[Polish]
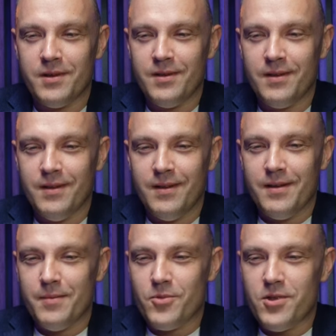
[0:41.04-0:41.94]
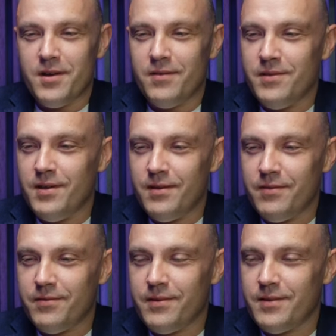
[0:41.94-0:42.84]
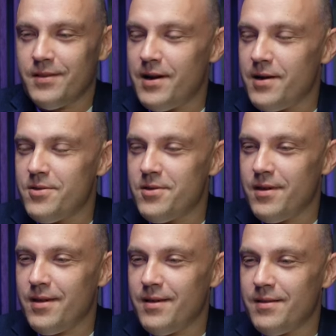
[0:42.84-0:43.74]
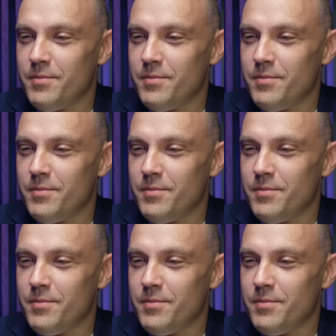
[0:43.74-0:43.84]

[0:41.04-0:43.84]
taki przerywnik w trakcie